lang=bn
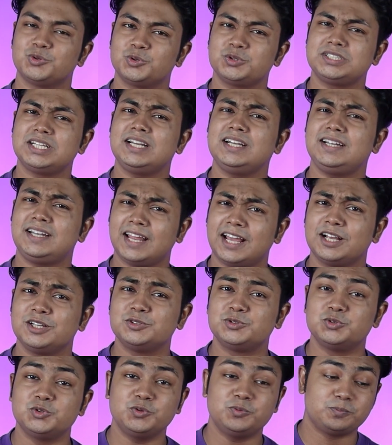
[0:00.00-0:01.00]
তো সেই
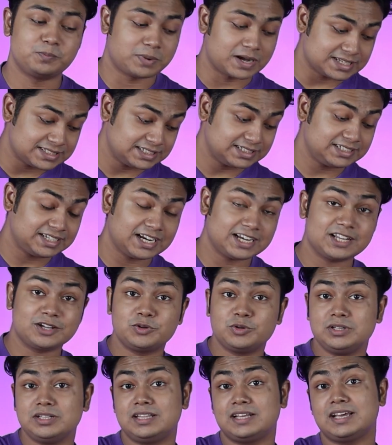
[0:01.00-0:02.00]
ট্যাংজু বাজেট
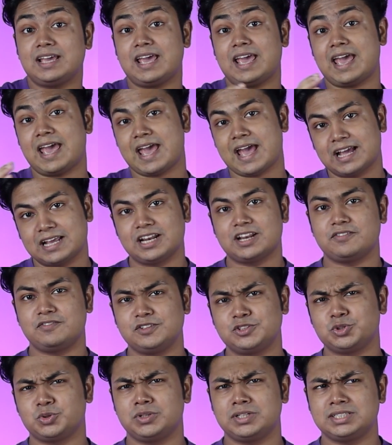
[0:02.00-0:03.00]
ক্যাটাগরি থেকে এক লাফে
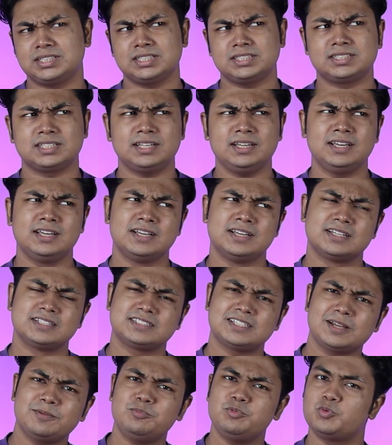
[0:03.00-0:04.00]
চলে এসেছে
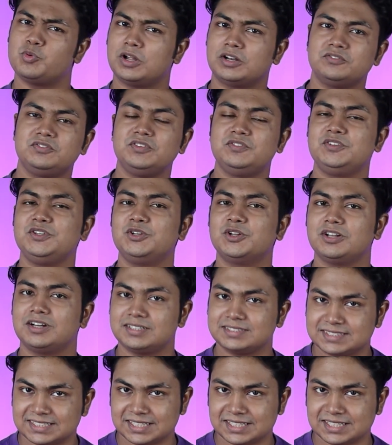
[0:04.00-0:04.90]
সাব ওয়ান ফিফটি ডলার